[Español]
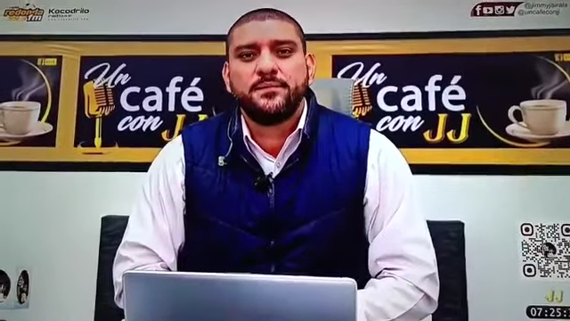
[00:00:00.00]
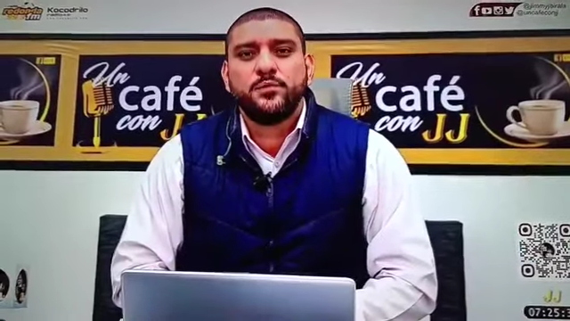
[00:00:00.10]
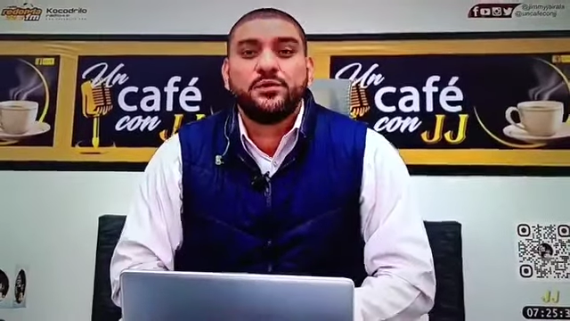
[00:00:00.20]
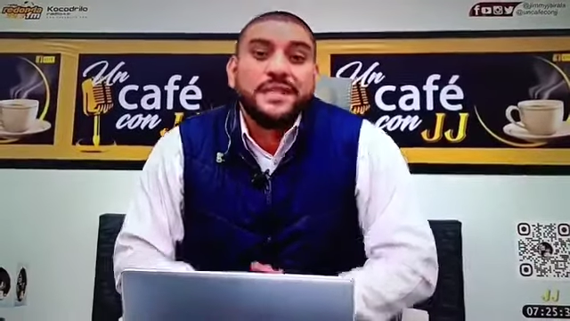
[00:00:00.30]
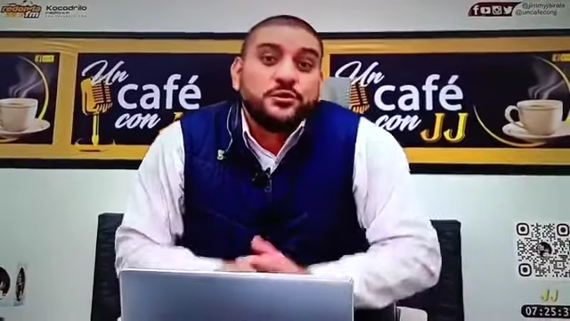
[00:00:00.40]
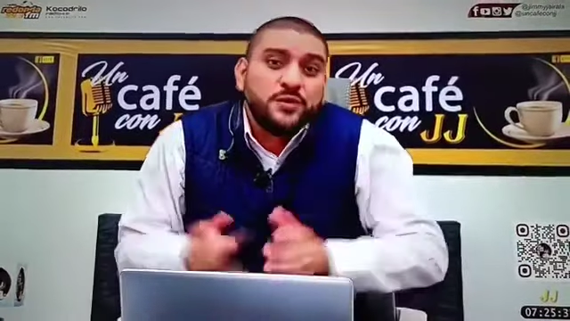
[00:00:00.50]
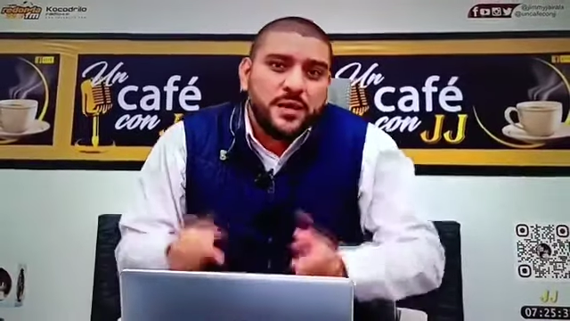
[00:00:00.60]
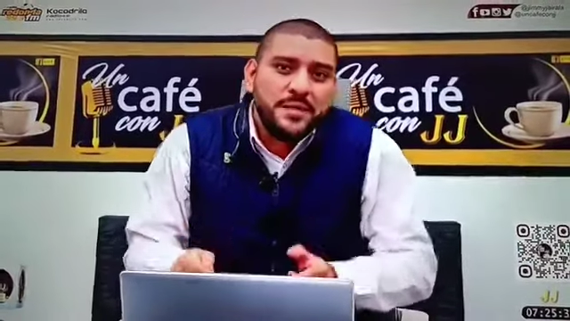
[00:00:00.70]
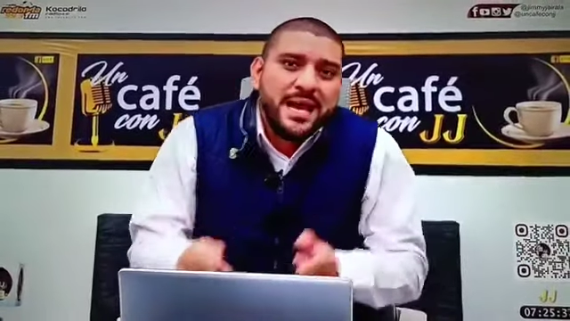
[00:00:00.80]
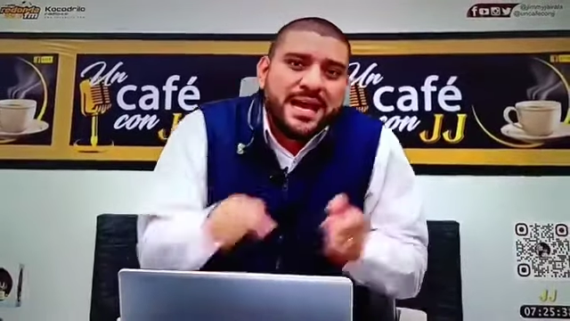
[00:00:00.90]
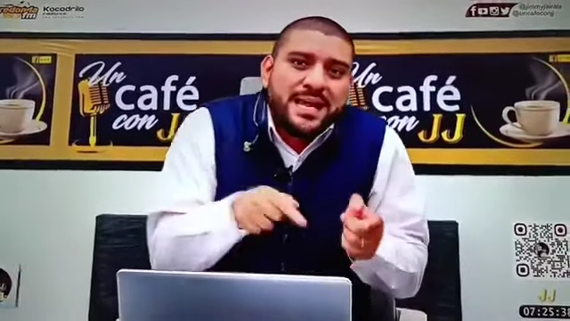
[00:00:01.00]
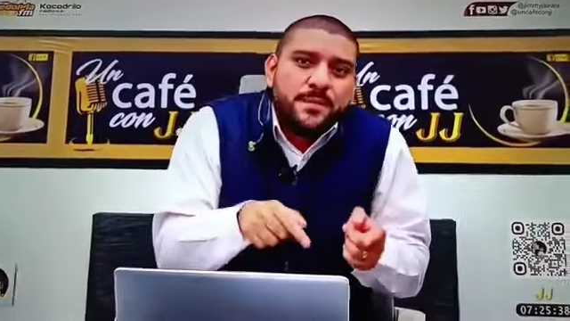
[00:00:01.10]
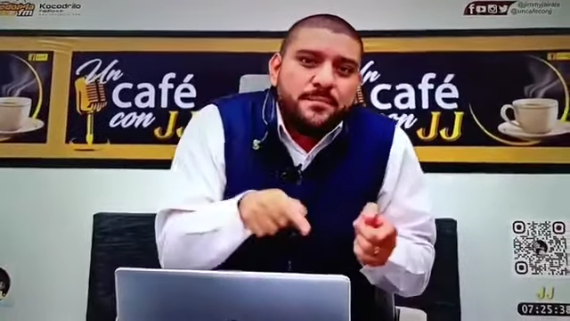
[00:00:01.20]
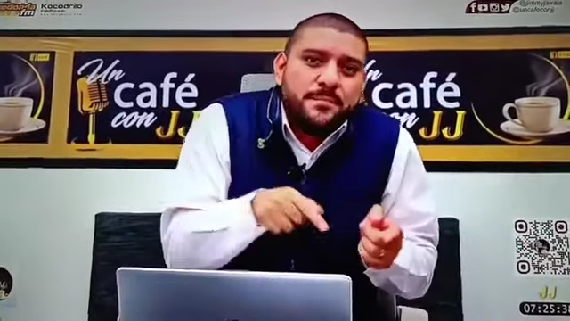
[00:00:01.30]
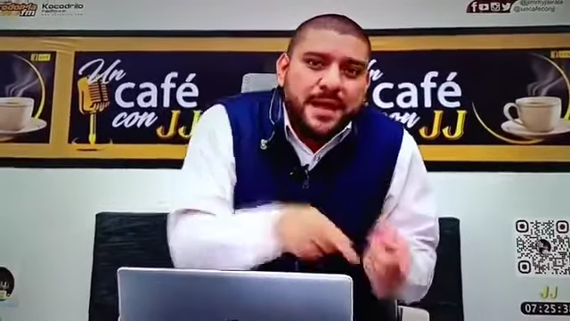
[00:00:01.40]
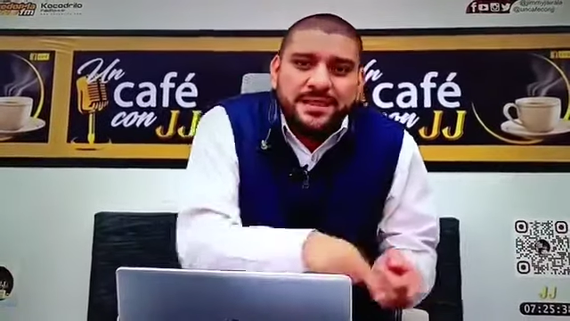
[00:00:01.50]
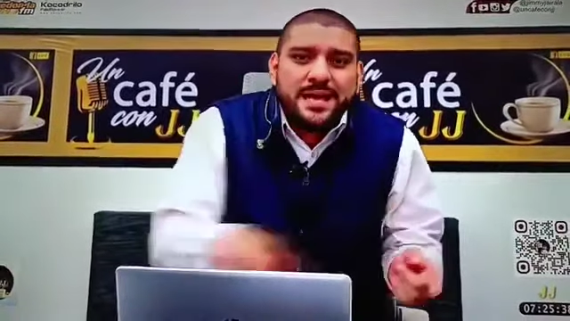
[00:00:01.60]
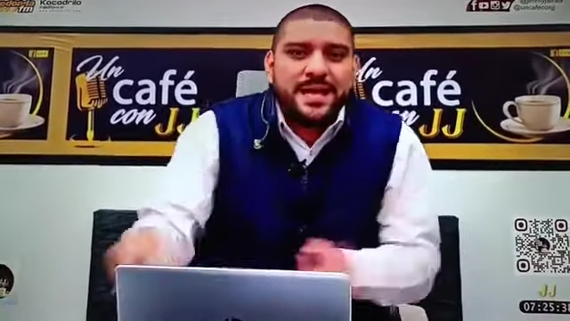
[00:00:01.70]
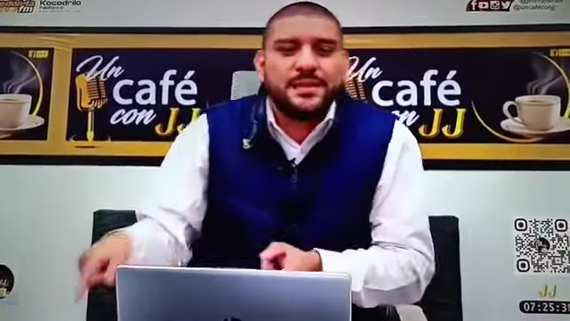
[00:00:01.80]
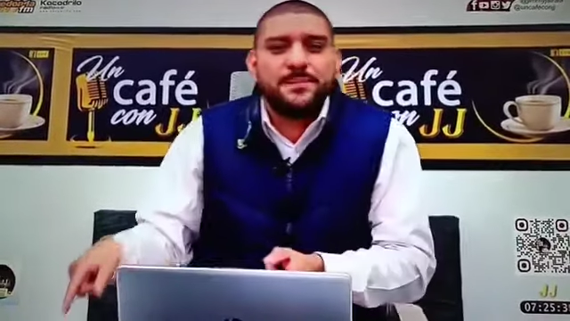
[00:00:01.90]
Usted todavía es el que manda
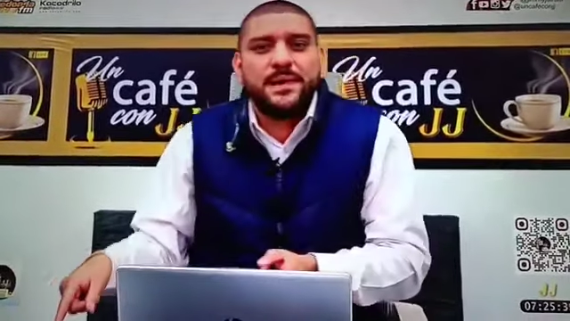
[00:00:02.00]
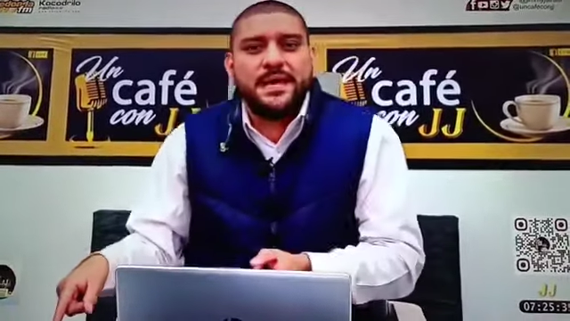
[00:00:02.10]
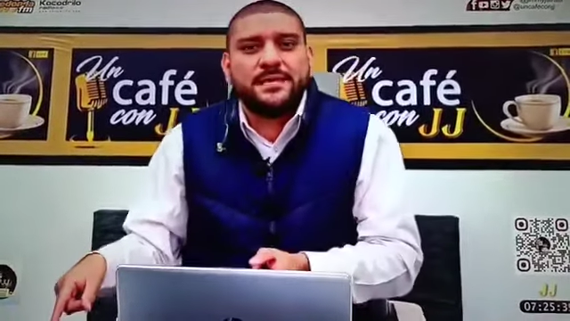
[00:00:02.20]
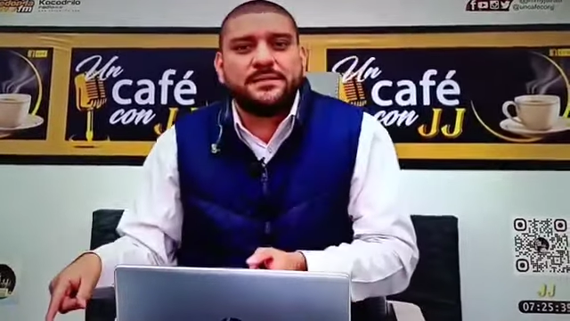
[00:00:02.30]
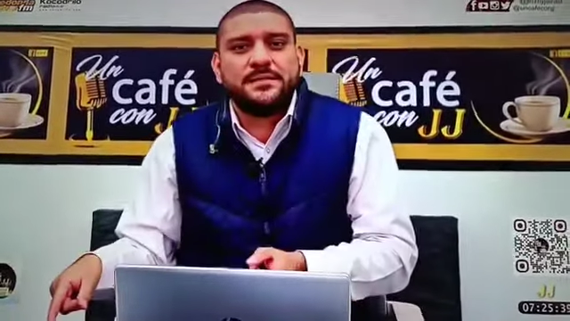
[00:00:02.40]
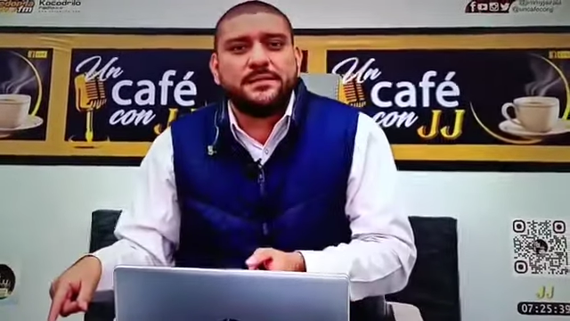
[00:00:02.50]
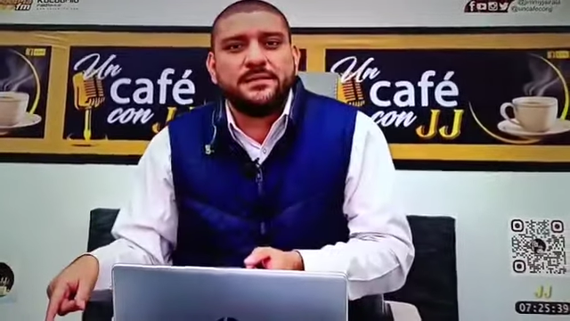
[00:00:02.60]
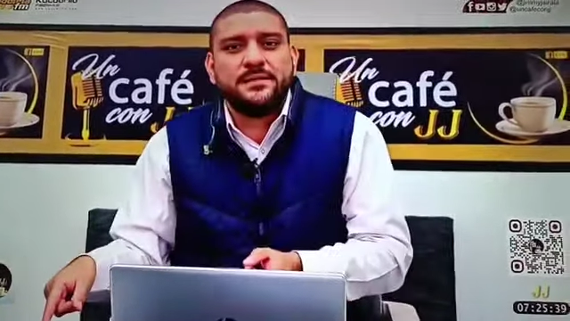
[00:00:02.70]
en este país.